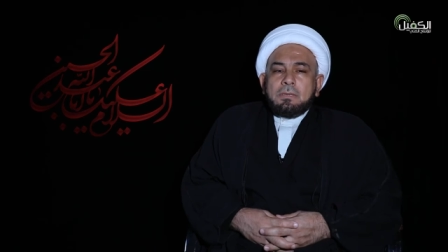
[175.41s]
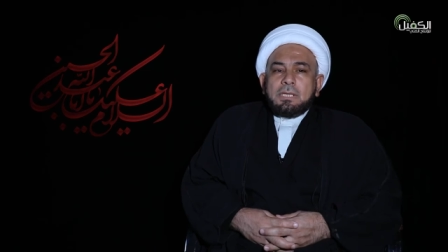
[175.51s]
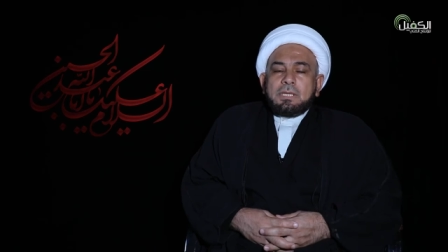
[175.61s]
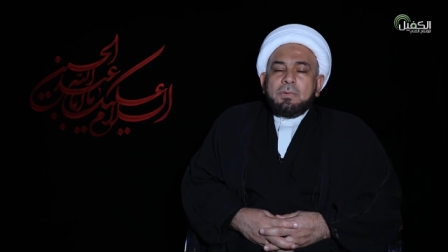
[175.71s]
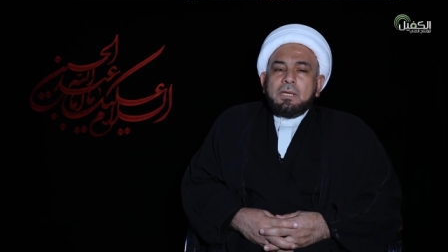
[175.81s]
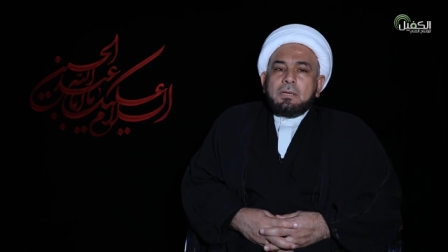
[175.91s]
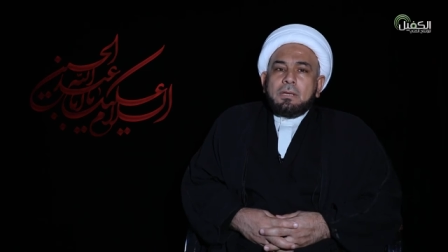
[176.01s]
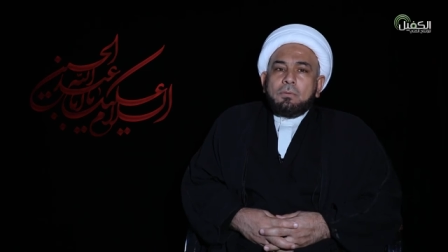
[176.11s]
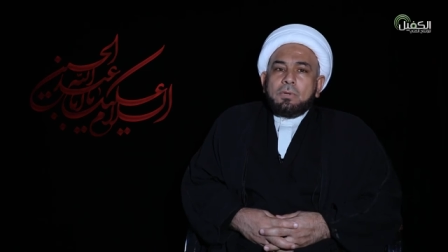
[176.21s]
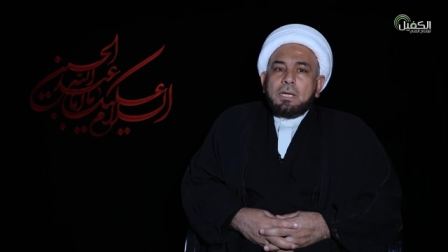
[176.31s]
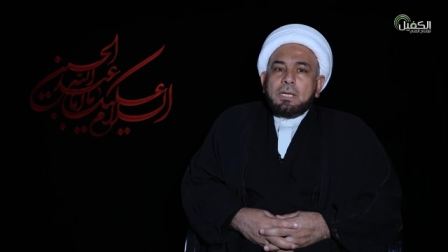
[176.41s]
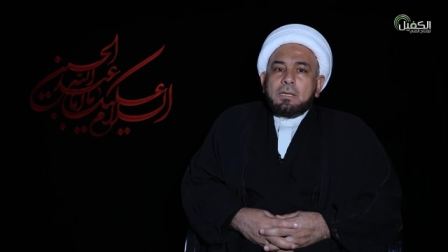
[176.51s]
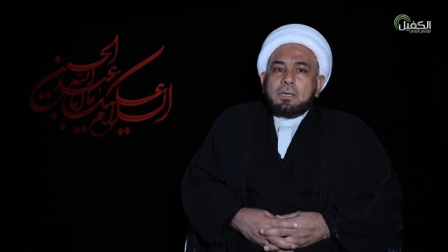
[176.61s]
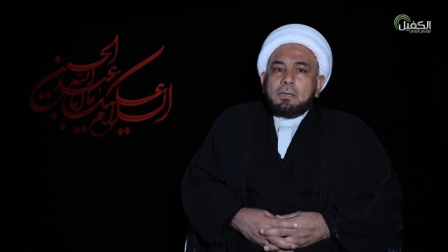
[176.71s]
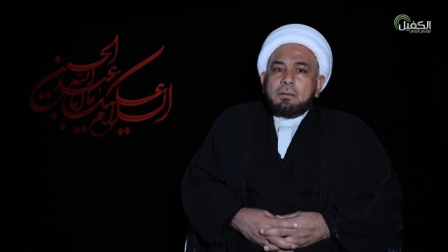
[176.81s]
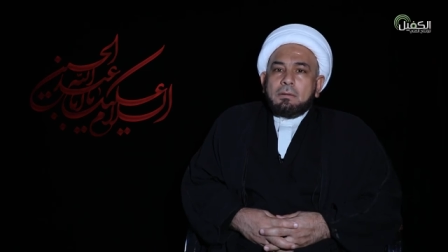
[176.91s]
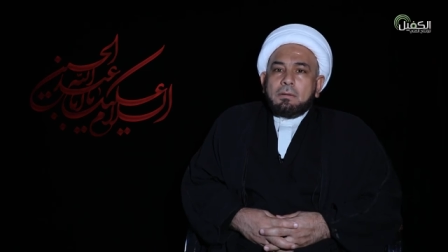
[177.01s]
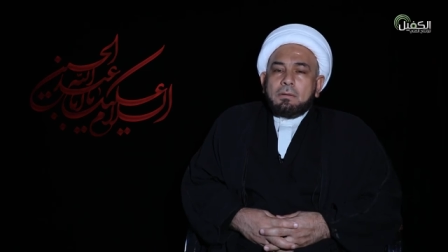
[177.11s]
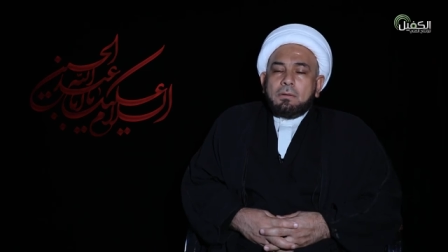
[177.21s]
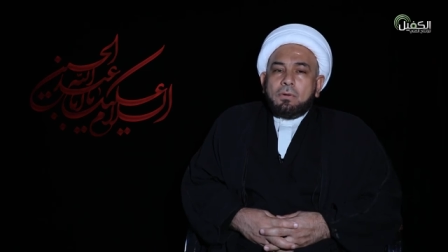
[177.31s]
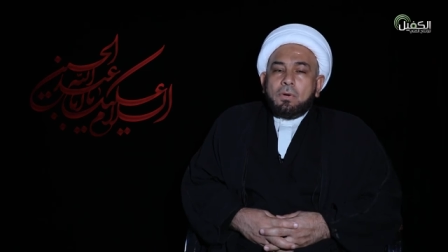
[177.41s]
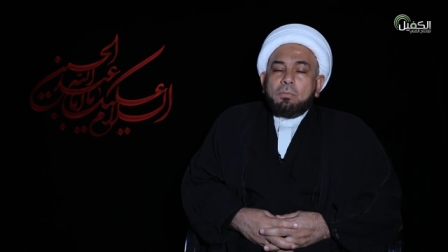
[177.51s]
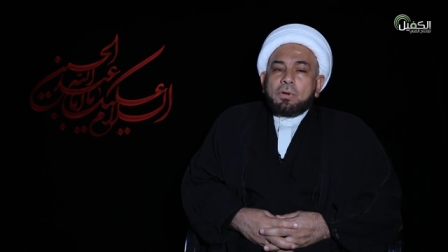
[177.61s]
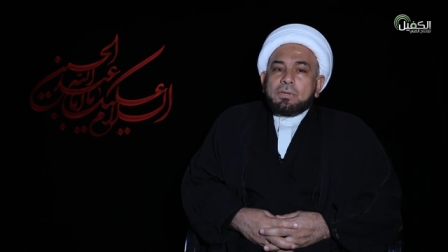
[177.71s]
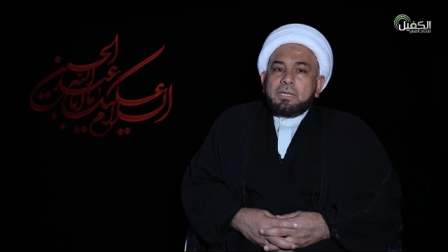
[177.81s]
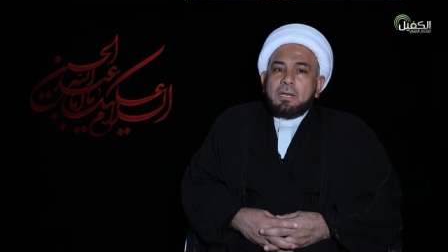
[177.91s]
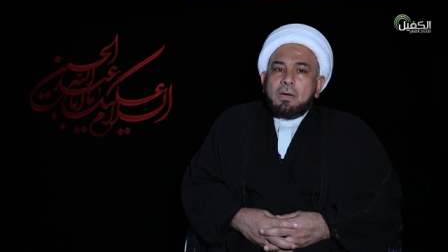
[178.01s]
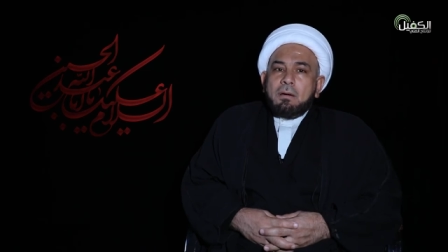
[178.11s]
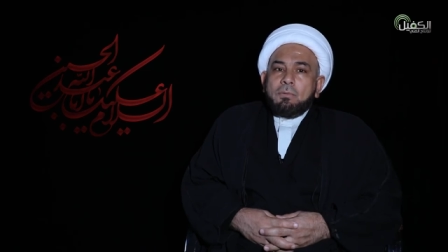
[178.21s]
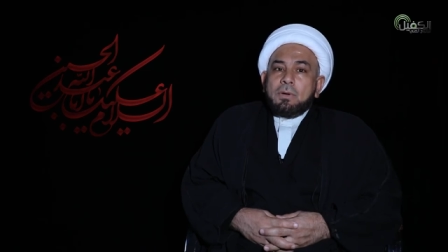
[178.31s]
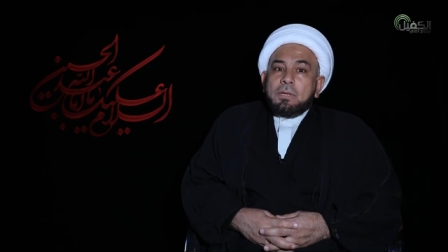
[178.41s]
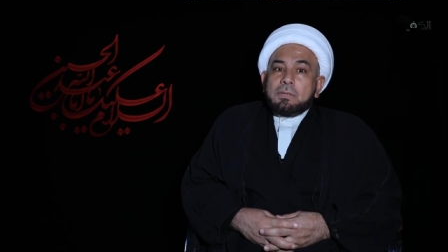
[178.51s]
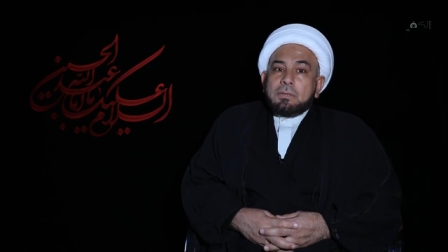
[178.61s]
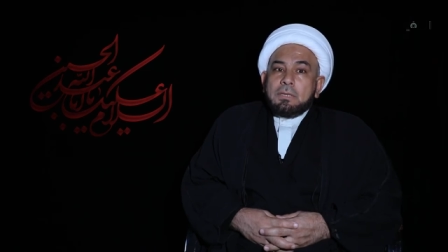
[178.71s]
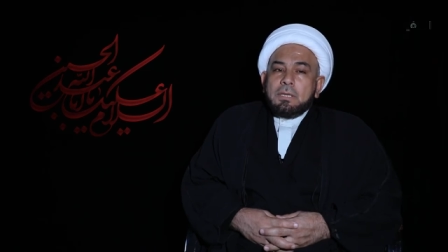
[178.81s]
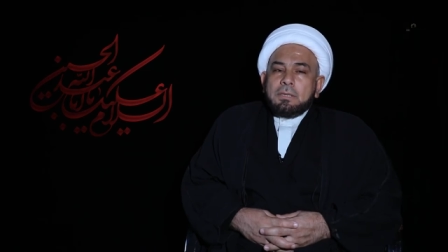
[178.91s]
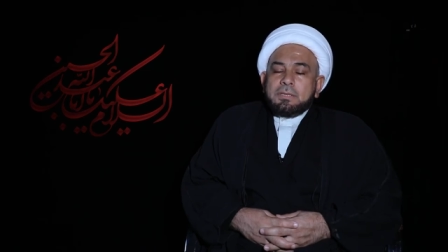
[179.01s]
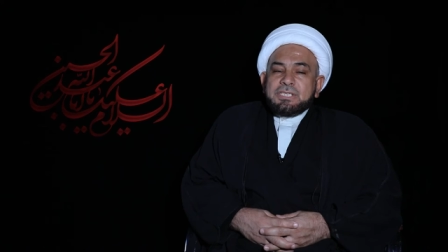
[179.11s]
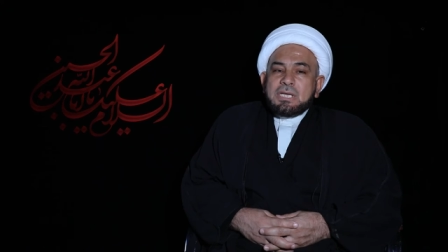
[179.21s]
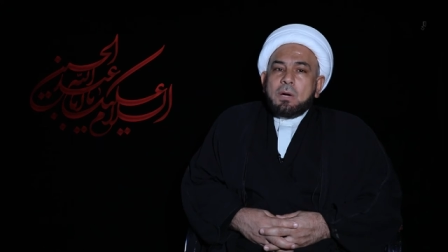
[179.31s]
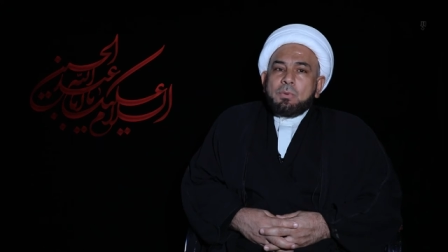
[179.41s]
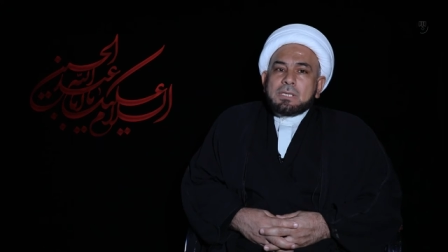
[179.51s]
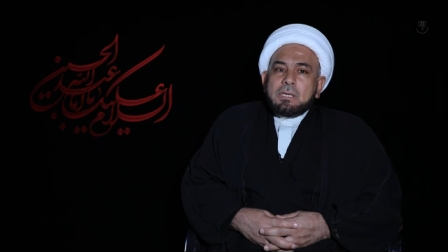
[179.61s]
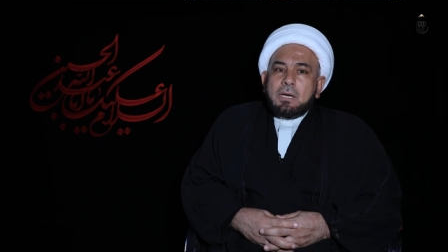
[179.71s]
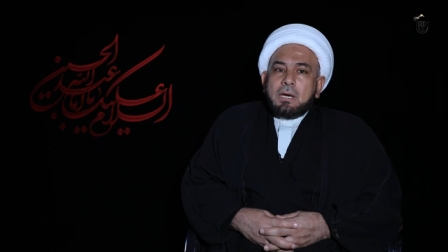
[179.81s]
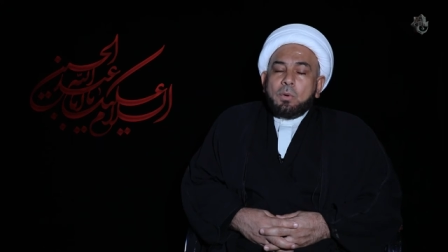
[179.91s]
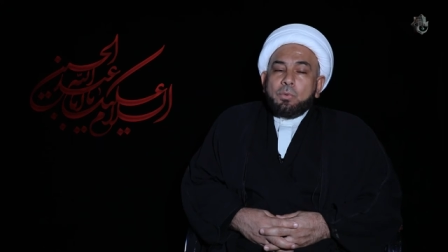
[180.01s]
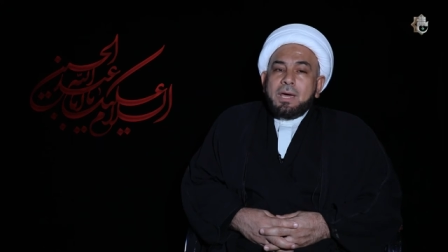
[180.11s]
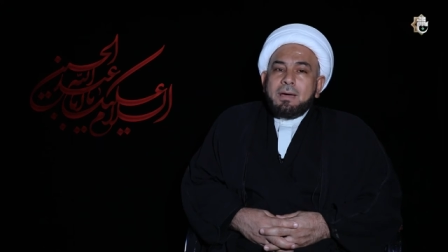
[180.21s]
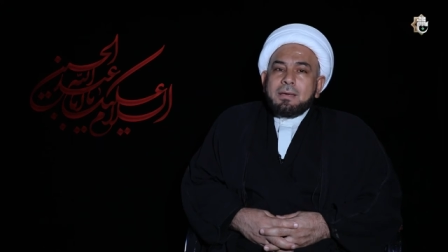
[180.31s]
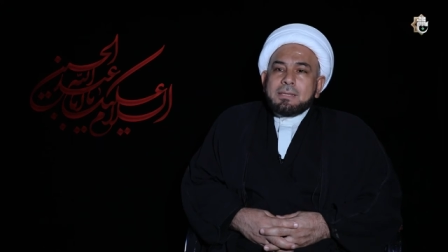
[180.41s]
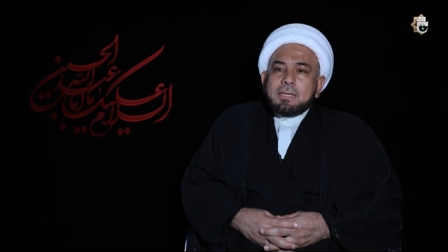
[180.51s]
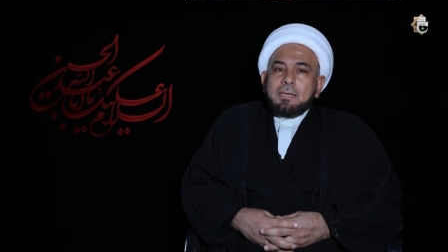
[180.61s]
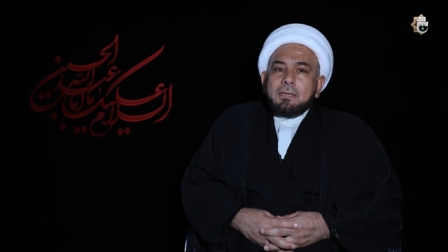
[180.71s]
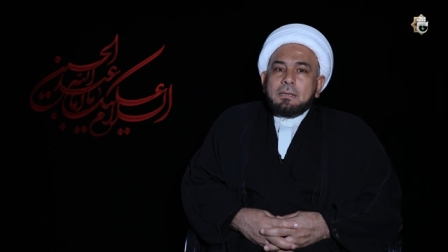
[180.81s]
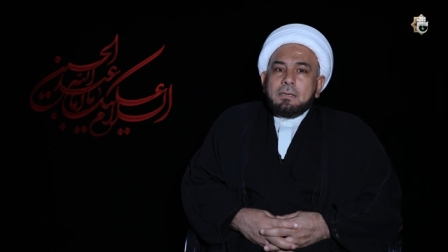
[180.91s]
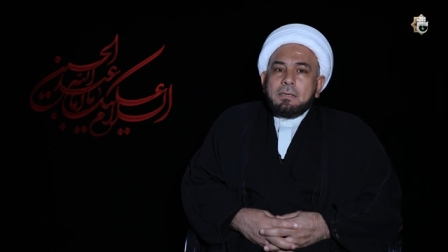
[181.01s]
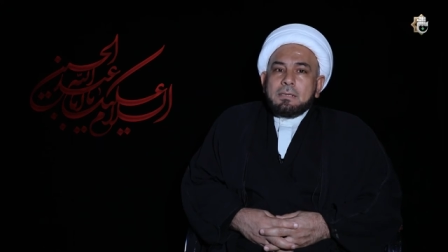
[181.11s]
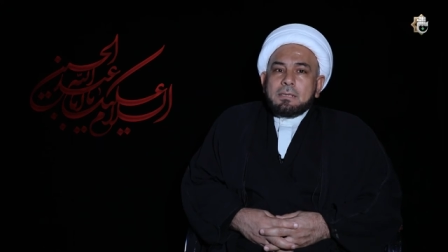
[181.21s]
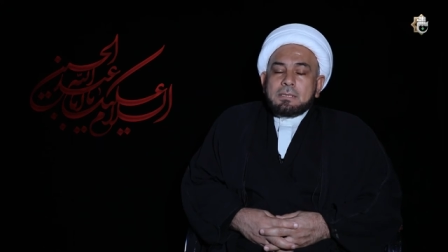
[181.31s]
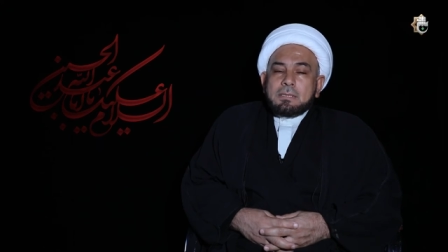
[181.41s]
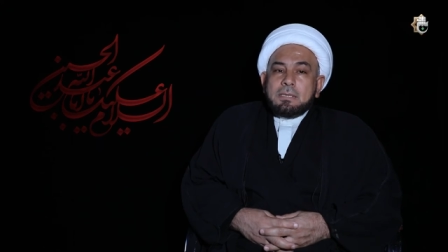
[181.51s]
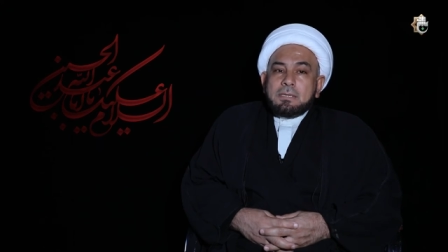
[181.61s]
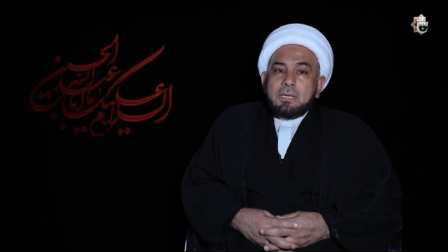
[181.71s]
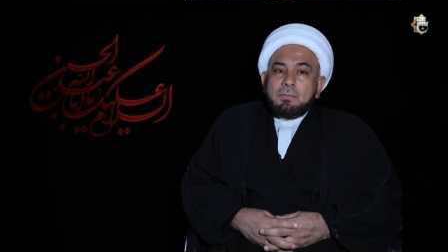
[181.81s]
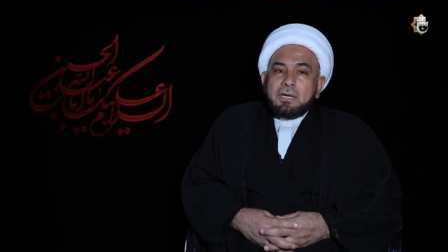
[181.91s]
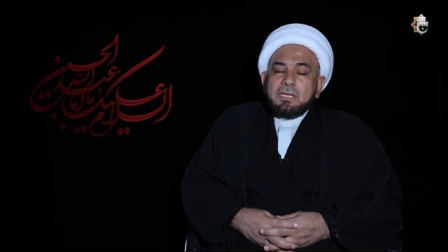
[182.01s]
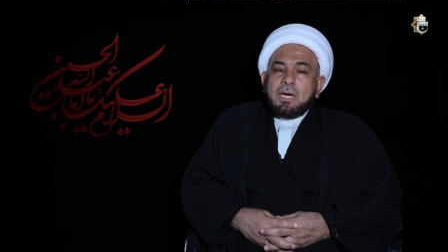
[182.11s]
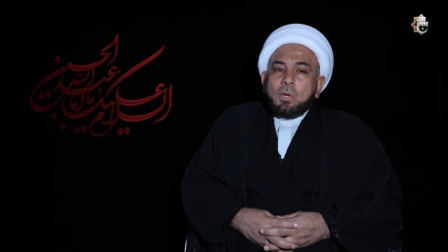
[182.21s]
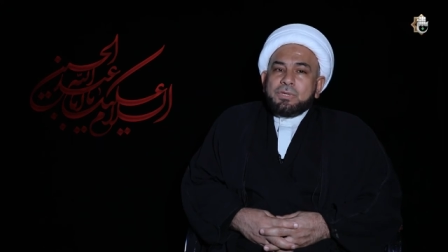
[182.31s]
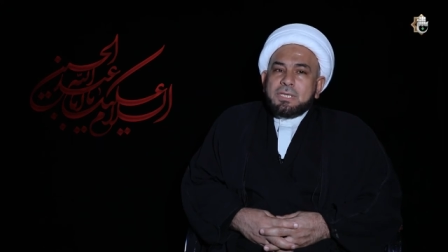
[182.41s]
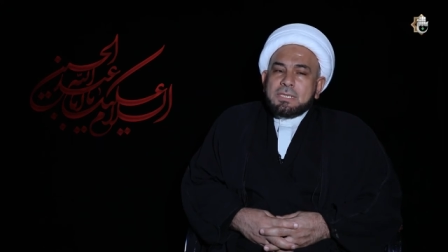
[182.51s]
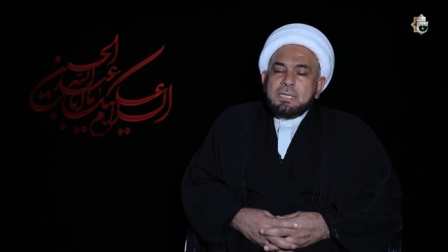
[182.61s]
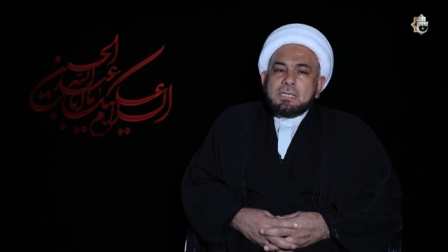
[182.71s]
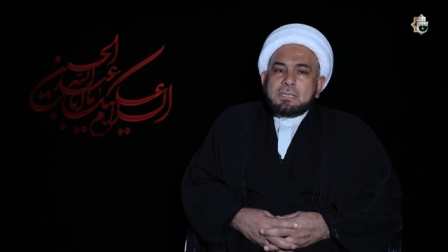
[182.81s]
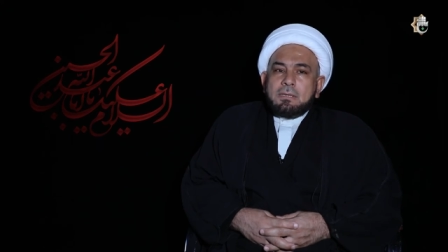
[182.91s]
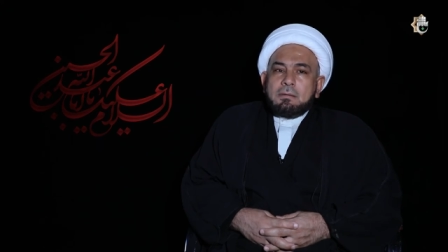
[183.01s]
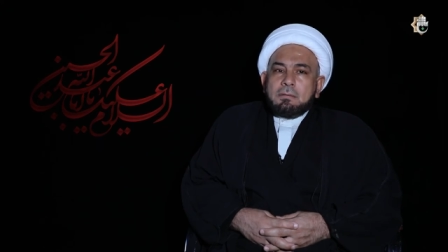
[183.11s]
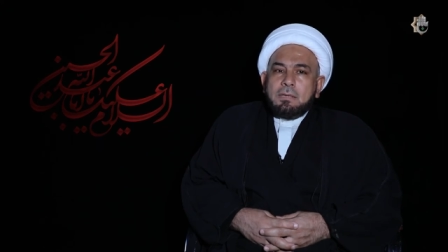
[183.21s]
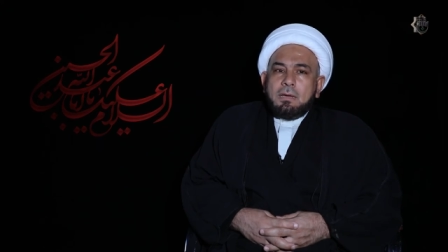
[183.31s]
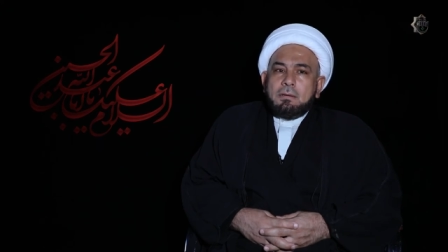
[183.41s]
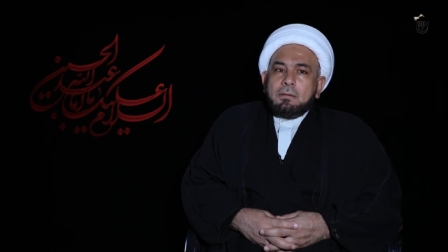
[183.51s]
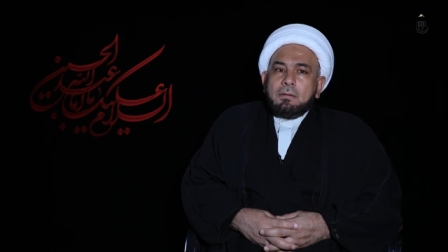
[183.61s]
يتبين أن هنالك عمر تناو تجاوز أو ناهز ثمانين أو تسعين سنة كهل